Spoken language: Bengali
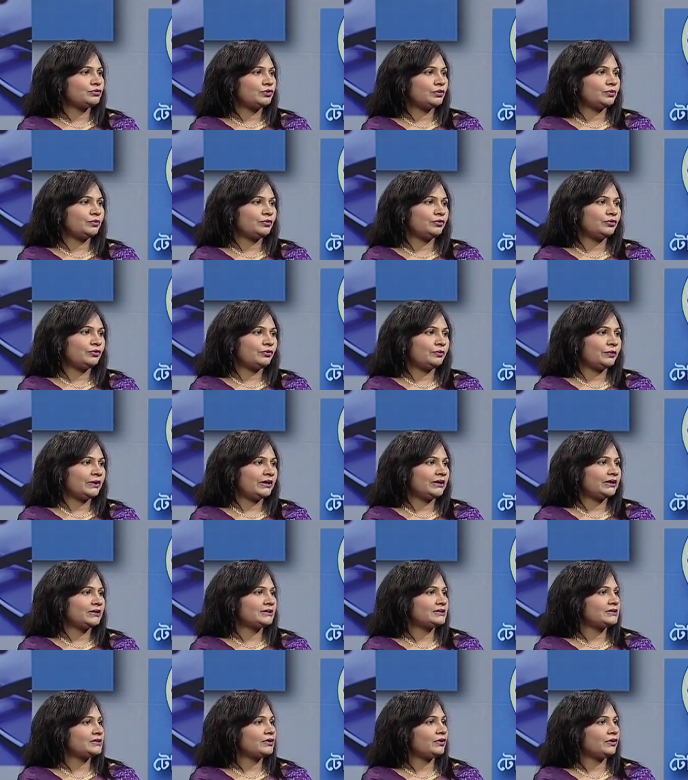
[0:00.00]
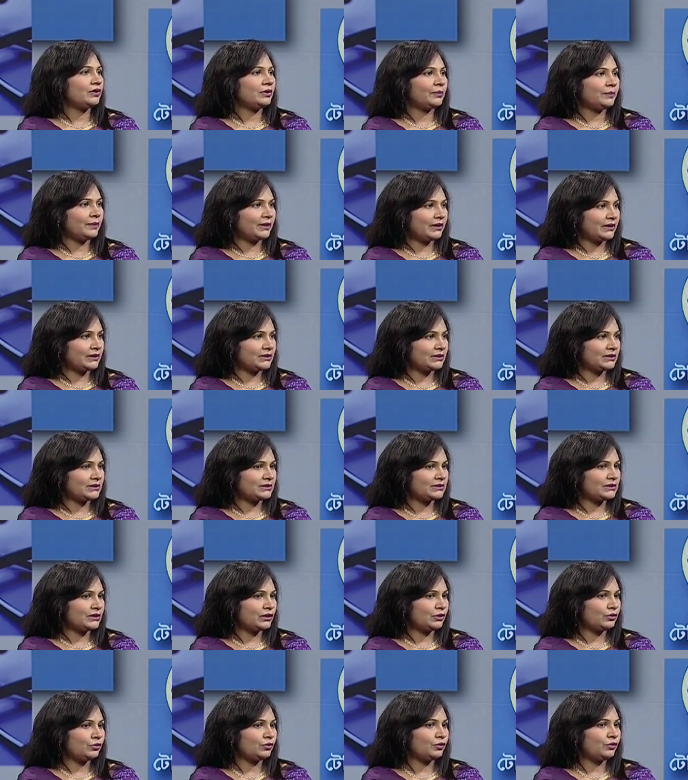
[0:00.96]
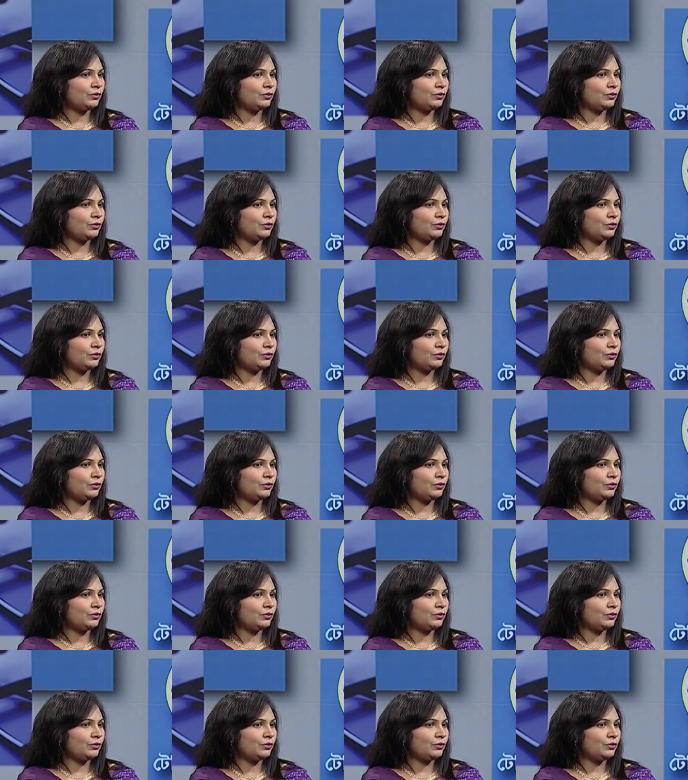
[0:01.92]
ঝুঁকিপূর্ণ প্রেগনেন্সি অনেক বেড়ে যাচ্ছে